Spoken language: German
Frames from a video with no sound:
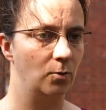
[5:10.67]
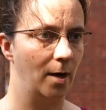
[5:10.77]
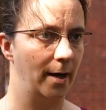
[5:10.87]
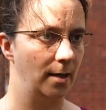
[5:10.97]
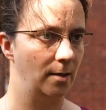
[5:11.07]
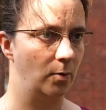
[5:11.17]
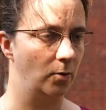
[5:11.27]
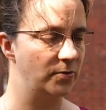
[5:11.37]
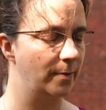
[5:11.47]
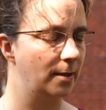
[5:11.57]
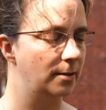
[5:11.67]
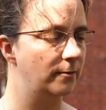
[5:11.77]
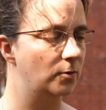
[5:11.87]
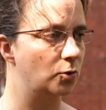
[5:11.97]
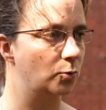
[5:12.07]
nur eine
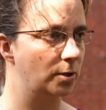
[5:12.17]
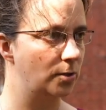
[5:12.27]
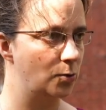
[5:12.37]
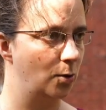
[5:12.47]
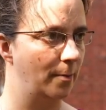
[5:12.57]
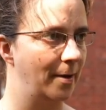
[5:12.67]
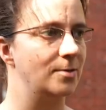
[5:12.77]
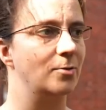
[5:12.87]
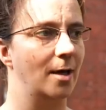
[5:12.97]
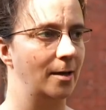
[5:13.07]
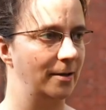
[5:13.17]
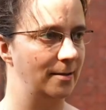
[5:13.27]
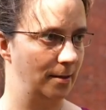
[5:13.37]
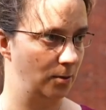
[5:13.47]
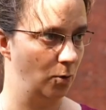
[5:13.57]
prospektive Studie zur
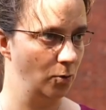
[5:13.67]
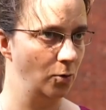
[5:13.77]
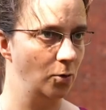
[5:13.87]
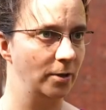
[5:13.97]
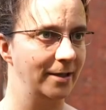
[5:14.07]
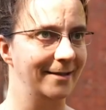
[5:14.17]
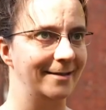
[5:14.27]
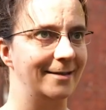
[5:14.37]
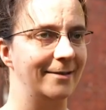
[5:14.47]
personalisierten Onkologie.